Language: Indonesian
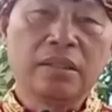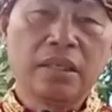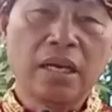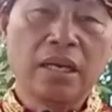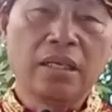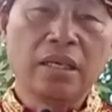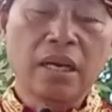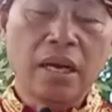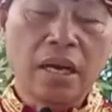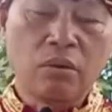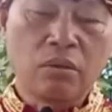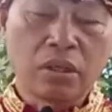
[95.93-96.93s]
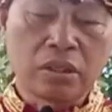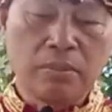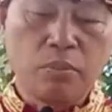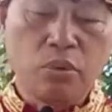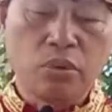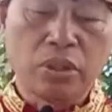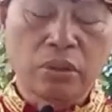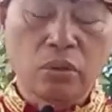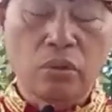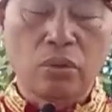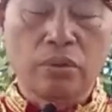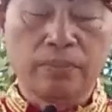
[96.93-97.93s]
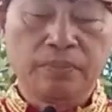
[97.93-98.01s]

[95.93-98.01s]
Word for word: jayanya anuka sampui tatogo.